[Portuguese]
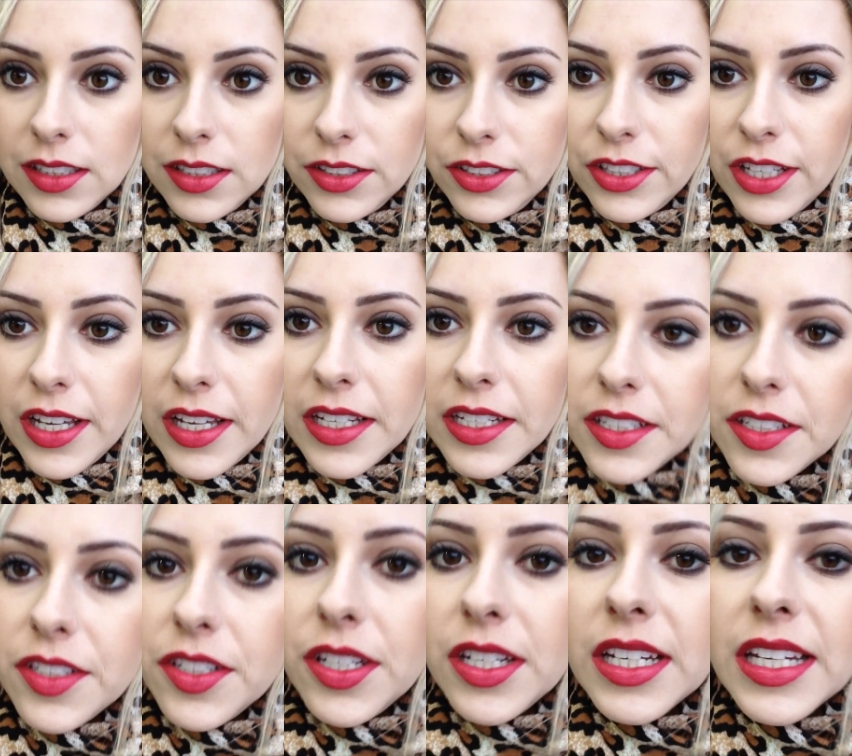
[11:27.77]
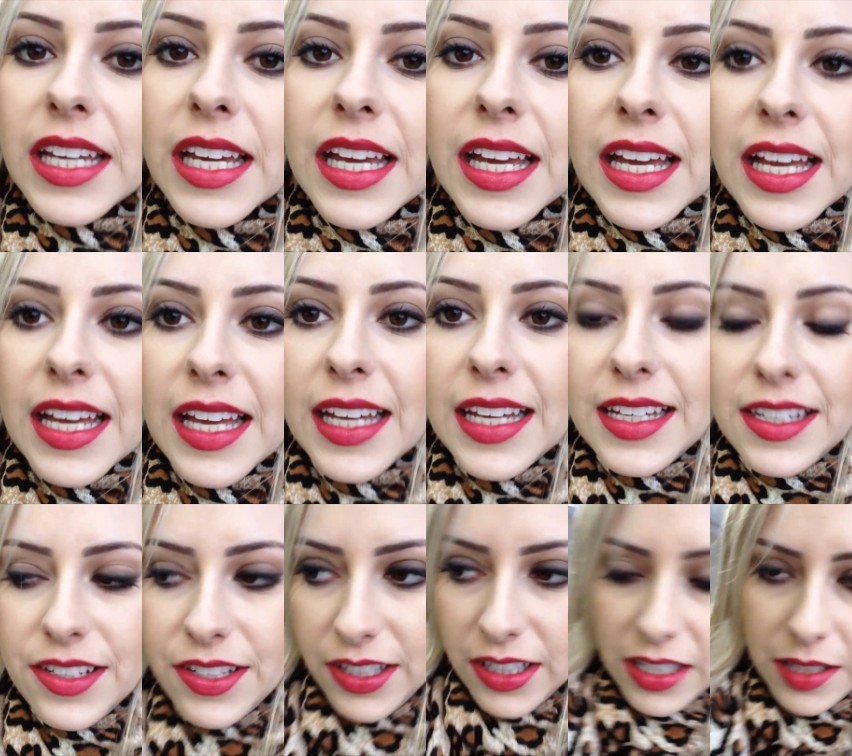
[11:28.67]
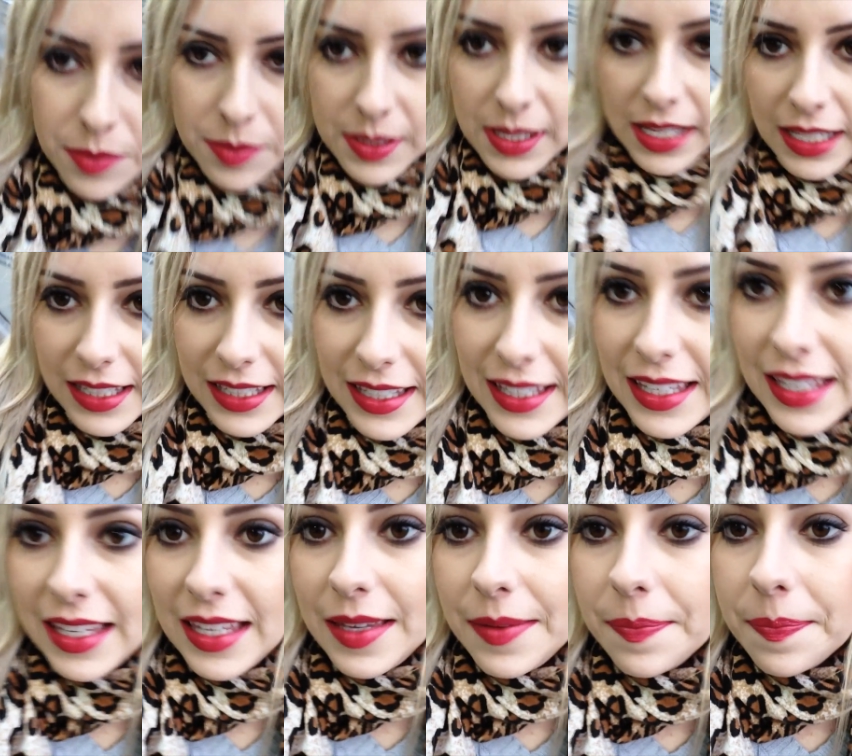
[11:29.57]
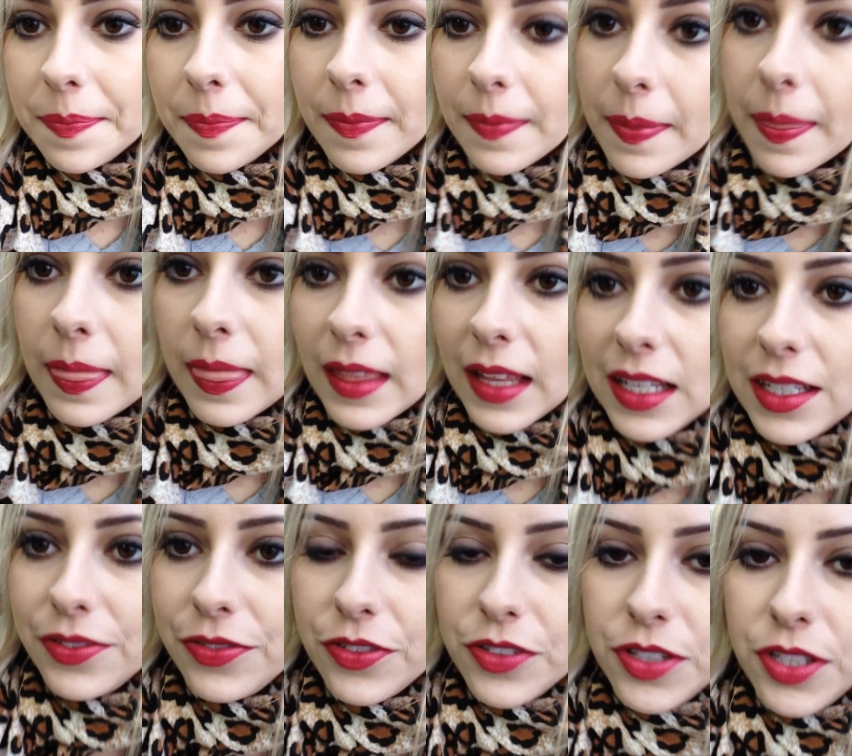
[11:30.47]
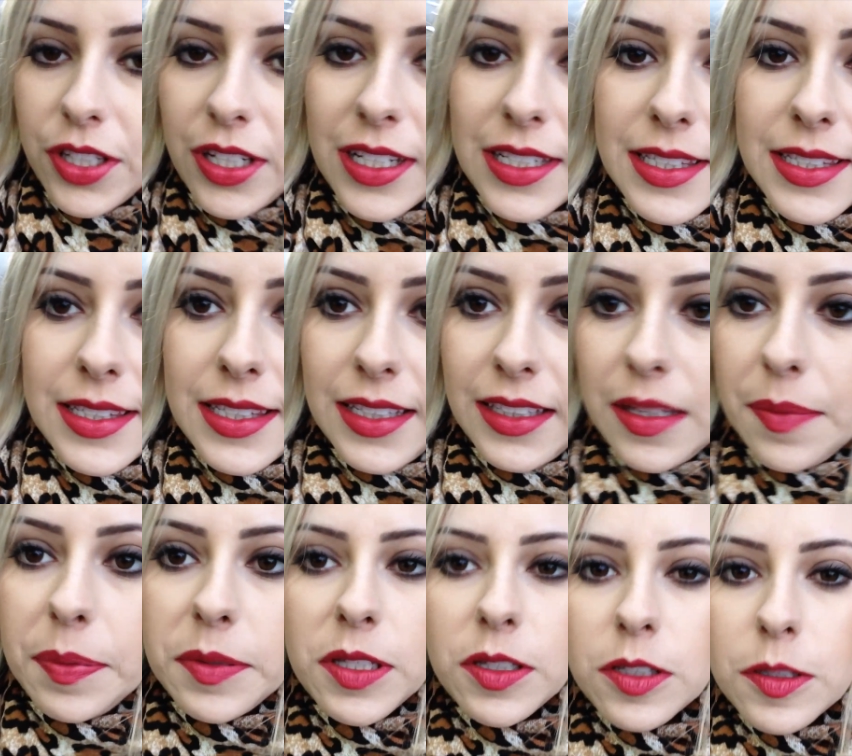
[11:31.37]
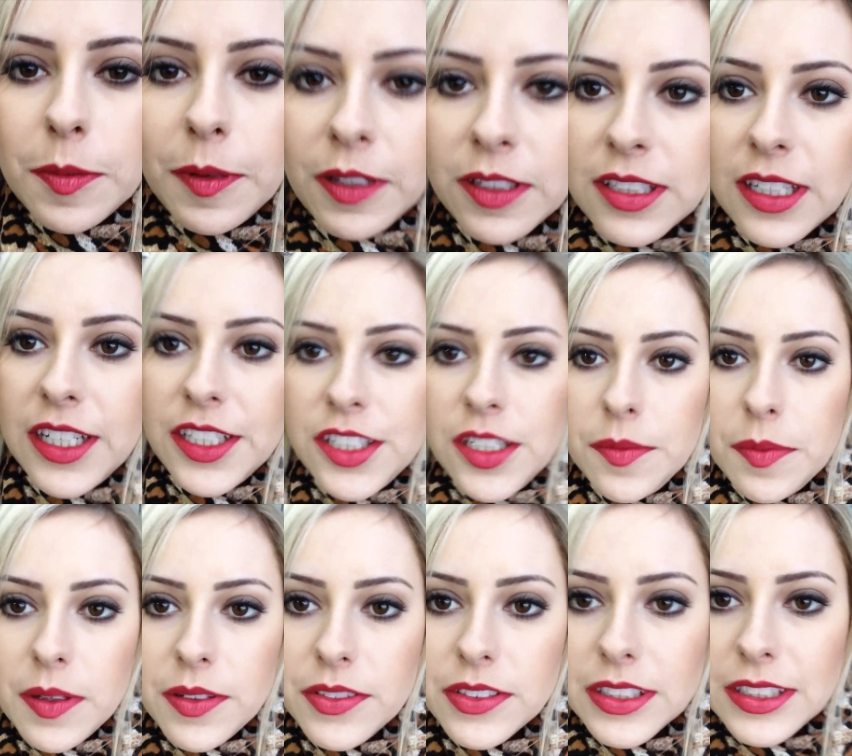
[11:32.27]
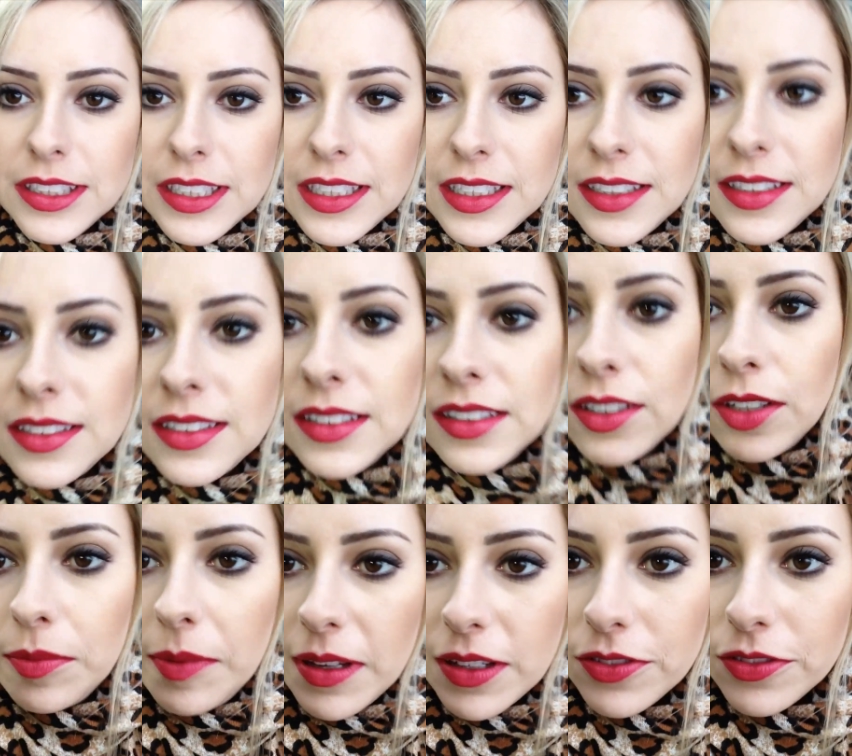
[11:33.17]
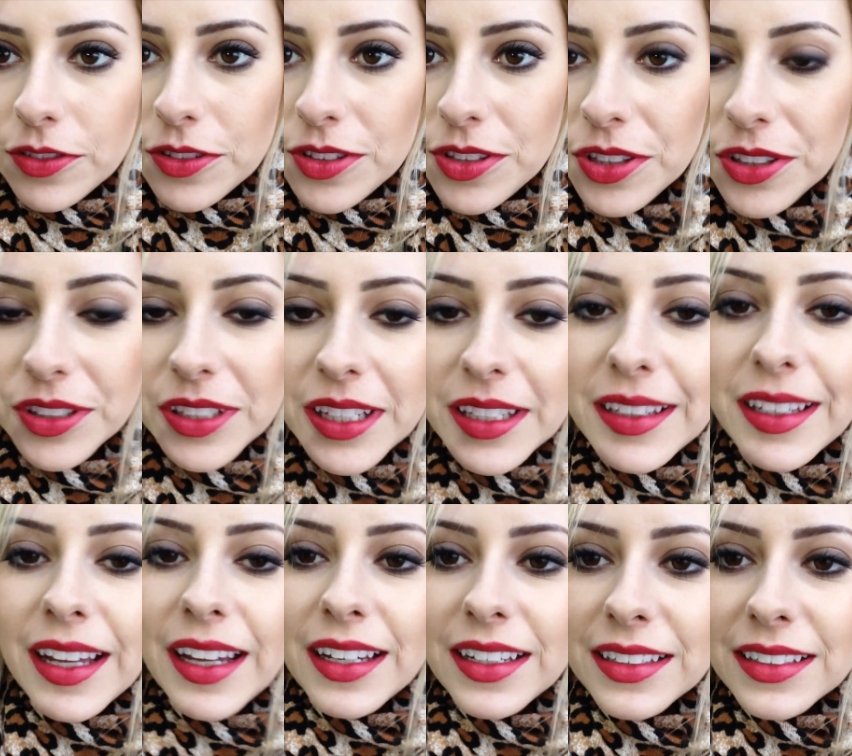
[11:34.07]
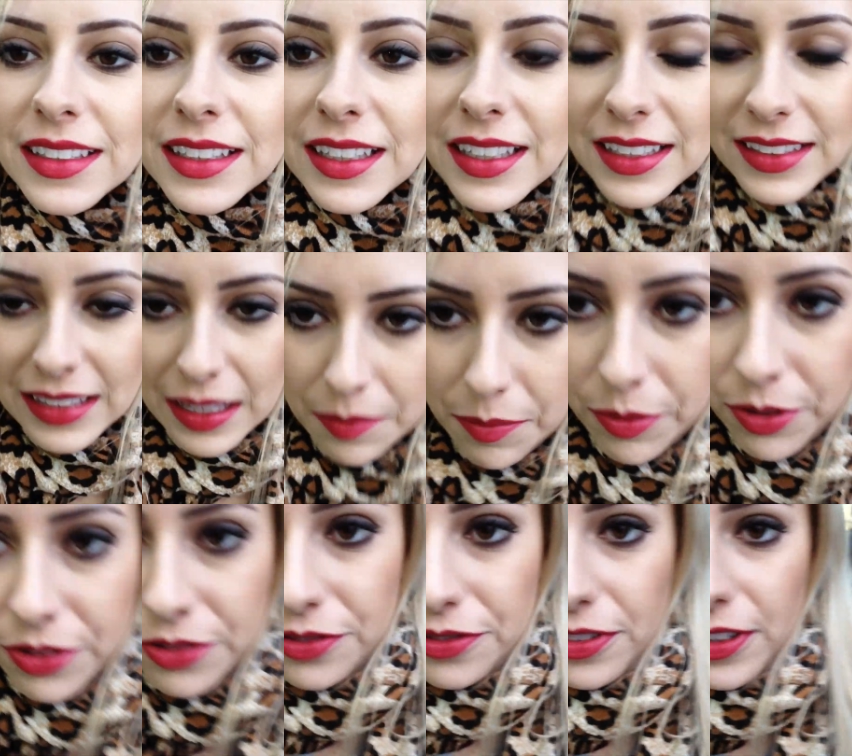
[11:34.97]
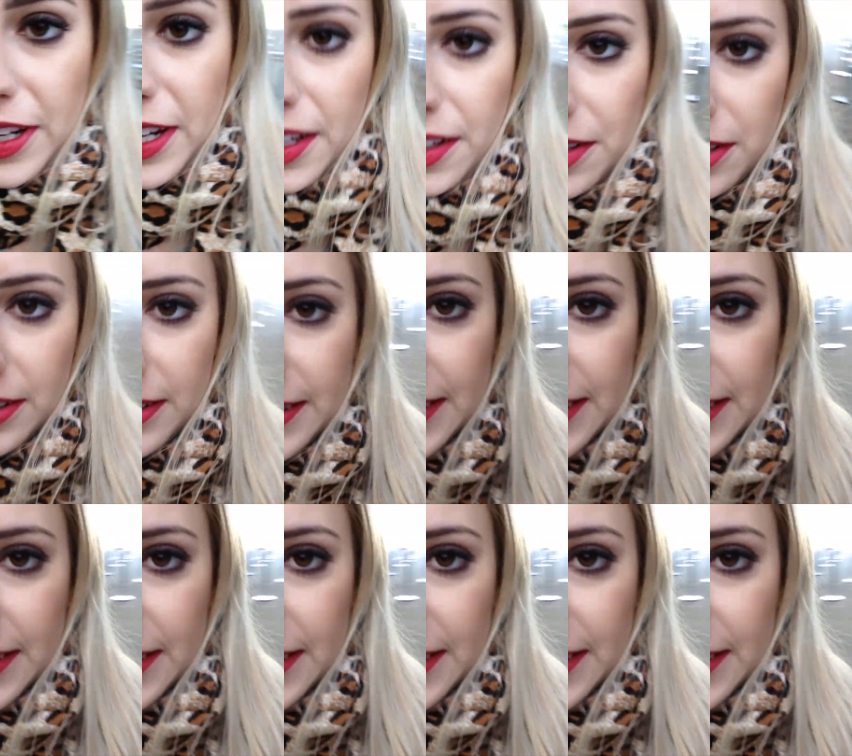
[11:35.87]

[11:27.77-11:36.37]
Gente, Chegamos aqui e funciona assim. Depois eu explico certinho pra vocês como é que funciona, tá? Tá muito frio.